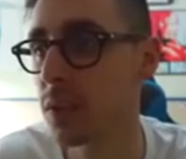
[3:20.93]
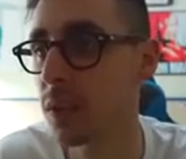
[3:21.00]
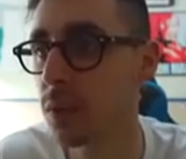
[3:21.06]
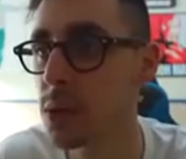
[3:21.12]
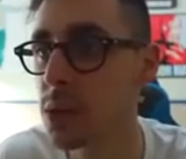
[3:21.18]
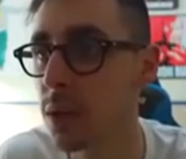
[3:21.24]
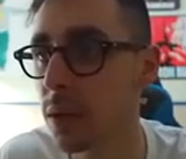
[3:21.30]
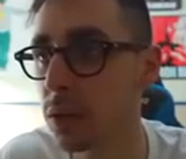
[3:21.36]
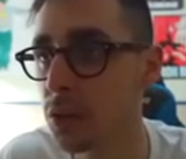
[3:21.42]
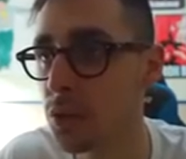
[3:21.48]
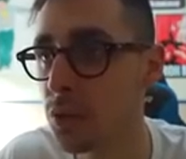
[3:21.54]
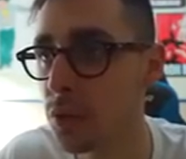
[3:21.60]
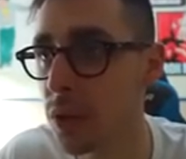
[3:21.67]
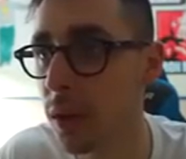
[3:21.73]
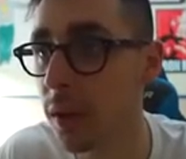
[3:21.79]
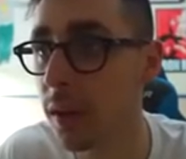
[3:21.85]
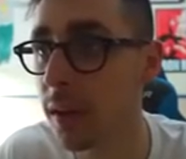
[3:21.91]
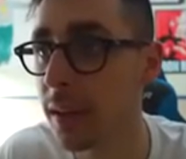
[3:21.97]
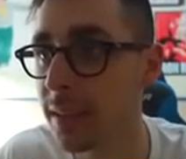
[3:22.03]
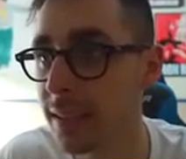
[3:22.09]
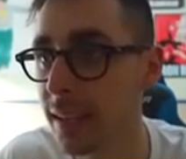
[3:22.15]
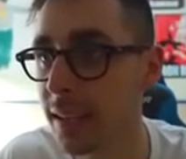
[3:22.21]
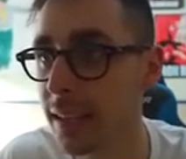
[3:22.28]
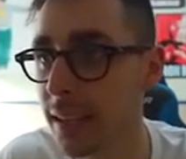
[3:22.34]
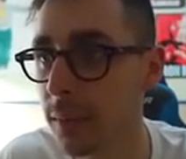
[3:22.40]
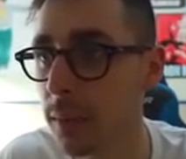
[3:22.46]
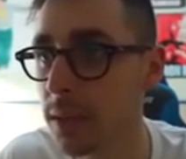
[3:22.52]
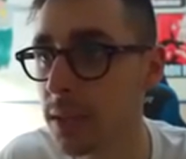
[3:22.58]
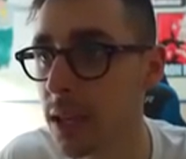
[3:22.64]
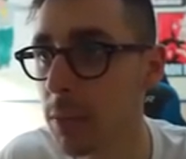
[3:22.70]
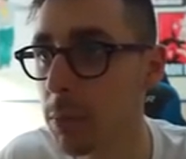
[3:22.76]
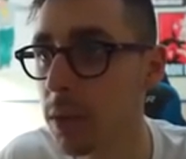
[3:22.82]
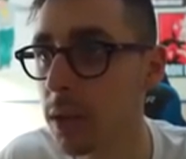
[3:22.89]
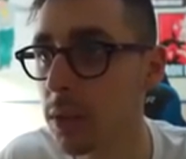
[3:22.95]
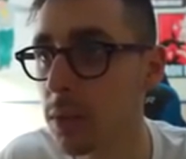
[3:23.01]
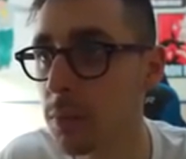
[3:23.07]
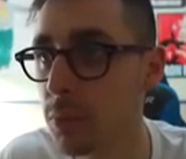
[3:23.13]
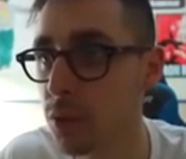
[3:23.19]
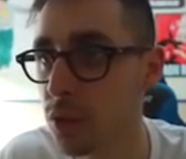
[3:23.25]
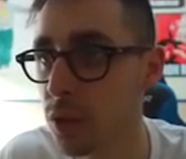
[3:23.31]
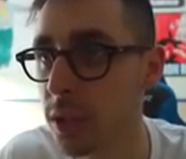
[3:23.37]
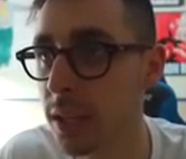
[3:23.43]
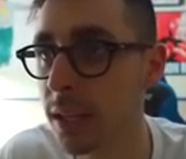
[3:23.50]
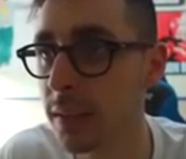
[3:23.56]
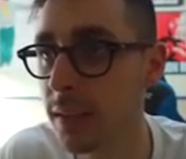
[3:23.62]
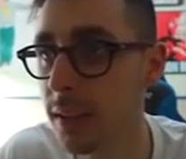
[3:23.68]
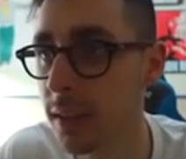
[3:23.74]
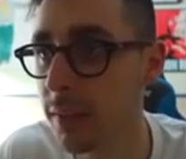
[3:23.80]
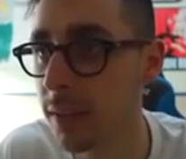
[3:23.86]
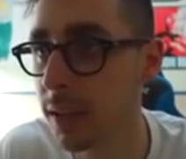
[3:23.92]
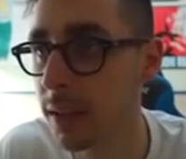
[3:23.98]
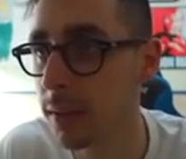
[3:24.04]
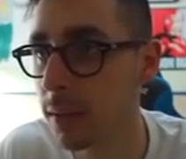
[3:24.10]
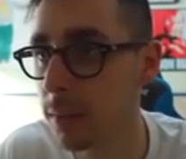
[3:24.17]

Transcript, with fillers: io dico: Quindi, Ronaldo Junior, senti, vuoi essere buttato in piscina? Tieni, vai.